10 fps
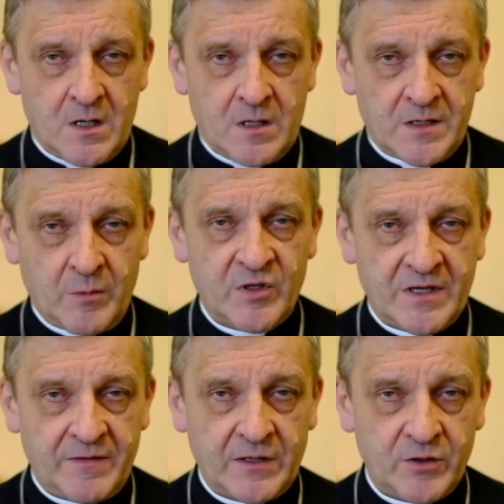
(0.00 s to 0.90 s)
Samo
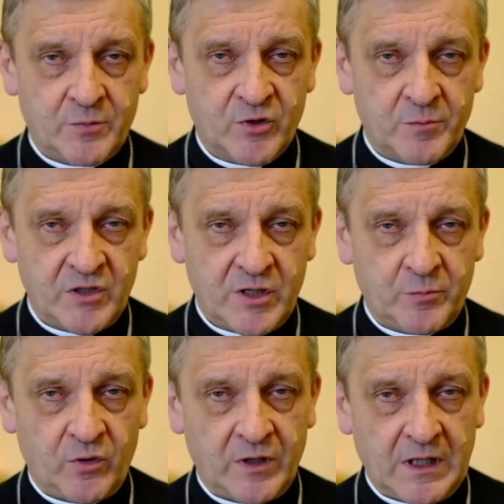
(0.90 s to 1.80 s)
zawarcie przymierza
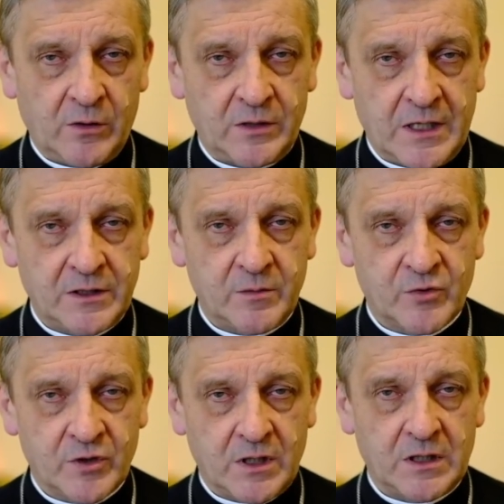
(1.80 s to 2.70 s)
polegało na tym,
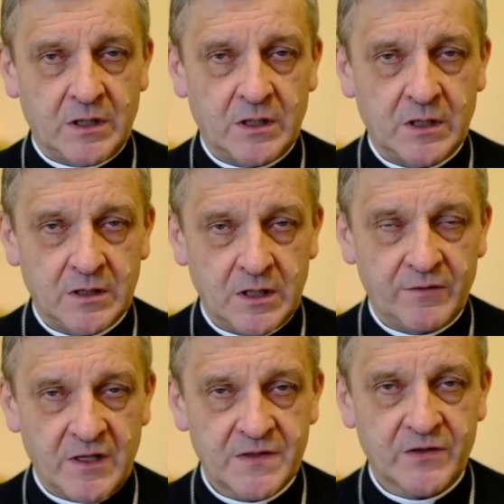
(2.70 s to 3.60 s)
że te
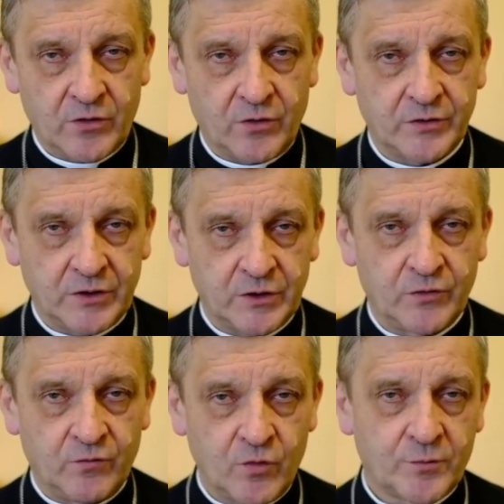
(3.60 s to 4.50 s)
dwie strony,
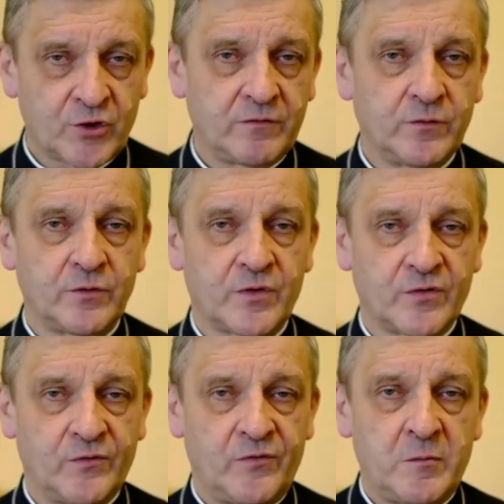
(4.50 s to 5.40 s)
dwóch
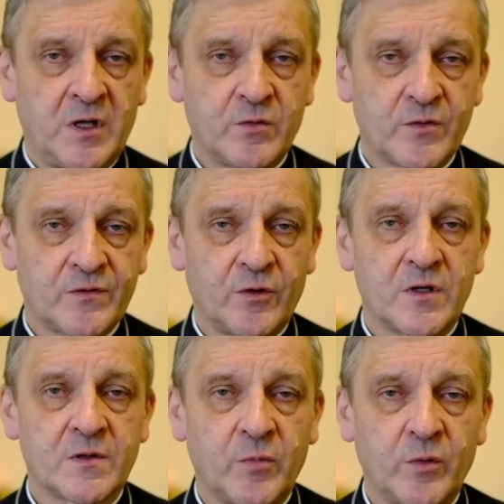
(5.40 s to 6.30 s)
przywódców w imieniu swoich
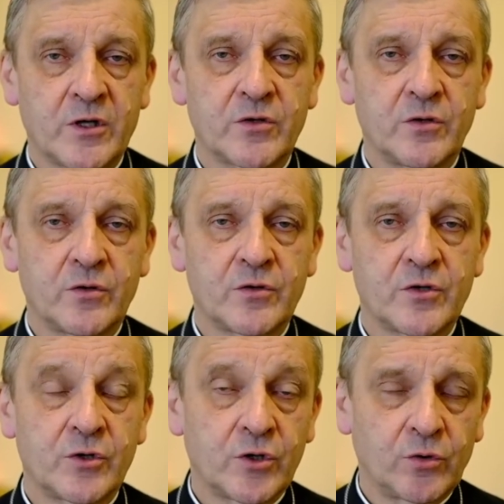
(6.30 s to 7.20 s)
społeczności,
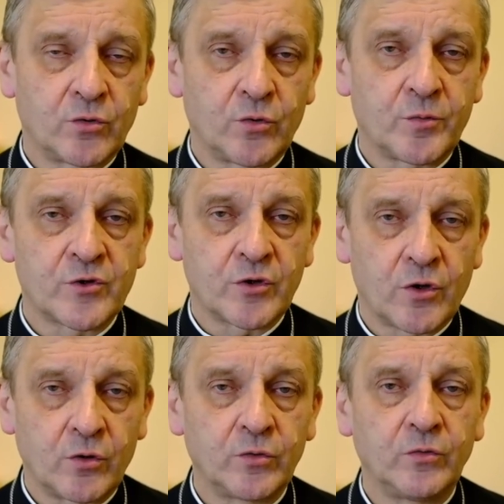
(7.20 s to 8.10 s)
czy grup, czy
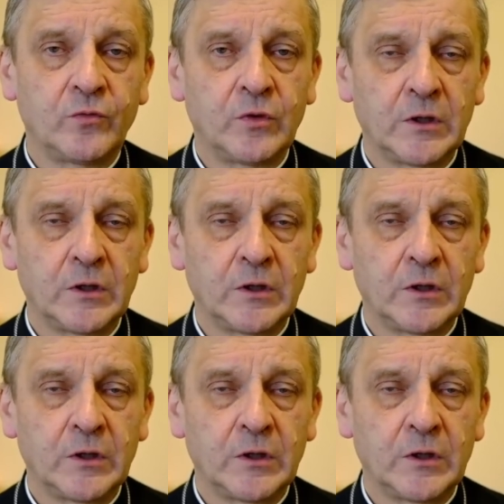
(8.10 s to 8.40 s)
rodów,